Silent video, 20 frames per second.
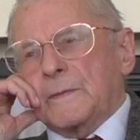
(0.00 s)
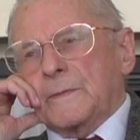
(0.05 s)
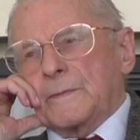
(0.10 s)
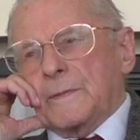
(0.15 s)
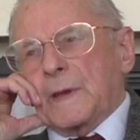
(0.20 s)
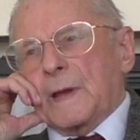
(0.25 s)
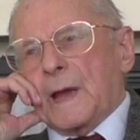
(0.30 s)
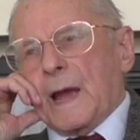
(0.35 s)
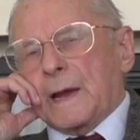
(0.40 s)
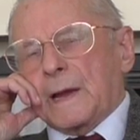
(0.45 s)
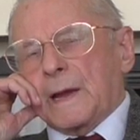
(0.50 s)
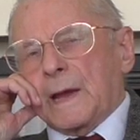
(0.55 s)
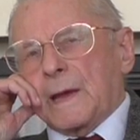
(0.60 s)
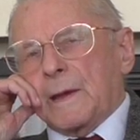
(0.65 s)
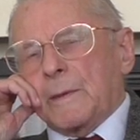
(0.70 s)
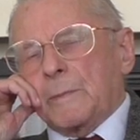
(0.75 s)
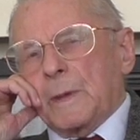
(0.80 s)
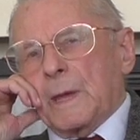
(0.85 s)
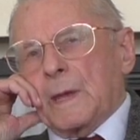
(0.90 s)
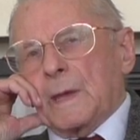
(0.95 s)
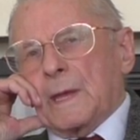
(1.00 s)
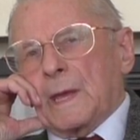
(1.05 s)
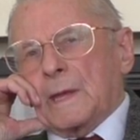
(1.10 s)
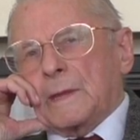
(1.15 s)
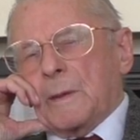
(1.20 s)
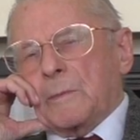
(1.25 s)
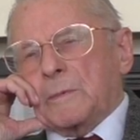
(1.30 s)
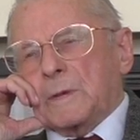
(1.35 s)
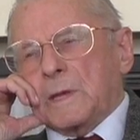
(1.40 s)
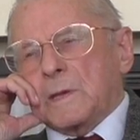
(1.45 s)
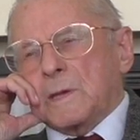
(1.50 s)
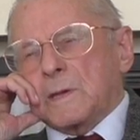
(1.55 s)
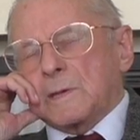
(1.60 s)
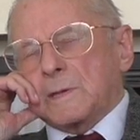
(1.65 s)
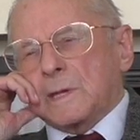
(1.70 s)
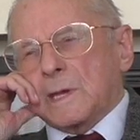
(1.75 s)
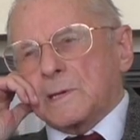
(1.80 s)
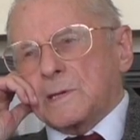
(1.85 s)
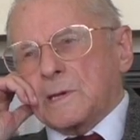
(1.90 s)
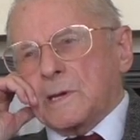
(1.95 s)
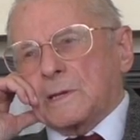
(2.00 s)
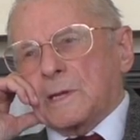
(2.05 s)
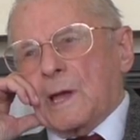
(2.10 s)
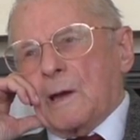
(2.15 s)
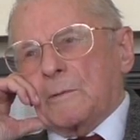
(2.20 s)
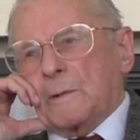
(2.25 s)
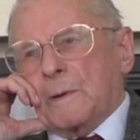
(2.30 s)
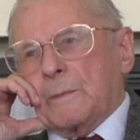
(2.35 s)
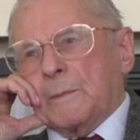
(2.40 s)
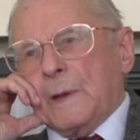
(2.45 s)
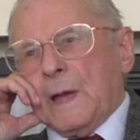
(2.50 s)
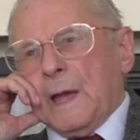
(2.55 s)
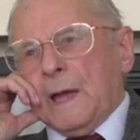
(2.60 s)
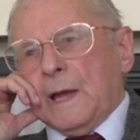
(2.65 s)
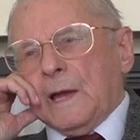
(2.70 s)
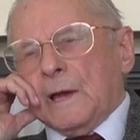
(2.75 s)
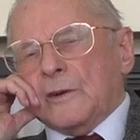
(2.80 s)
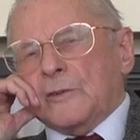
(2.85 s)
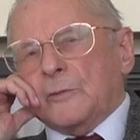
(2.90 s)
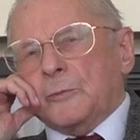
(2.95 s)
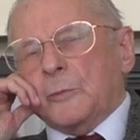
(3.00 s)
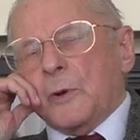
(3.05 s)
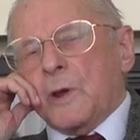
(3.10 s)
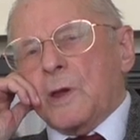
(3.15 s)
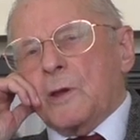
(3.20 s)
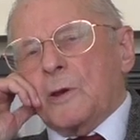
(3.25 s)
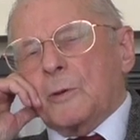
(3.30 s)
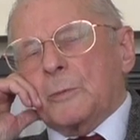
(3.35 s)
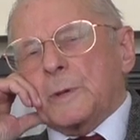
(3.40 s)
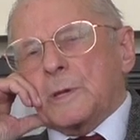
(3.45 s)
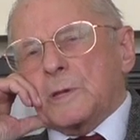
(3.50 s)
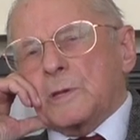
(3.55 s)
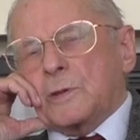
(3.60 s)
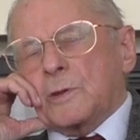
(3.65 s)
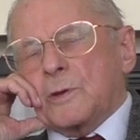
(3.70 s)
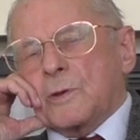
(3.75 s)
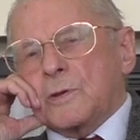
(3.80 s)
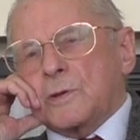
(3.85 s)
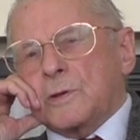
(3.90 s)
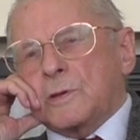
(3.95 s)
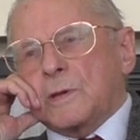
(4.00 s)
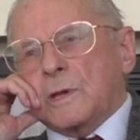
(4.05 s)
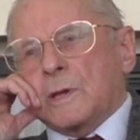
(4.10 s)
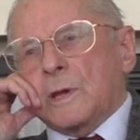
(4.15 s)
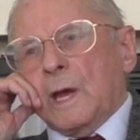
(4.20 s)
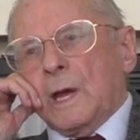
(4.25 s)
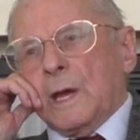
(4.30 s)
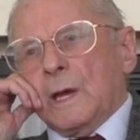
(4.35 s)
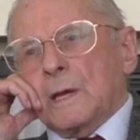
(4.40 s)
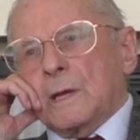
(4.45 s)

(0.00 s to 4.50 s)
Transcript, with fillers: w IHKM-ie, ja tam kiedyś zasiadałem, w mojej obecności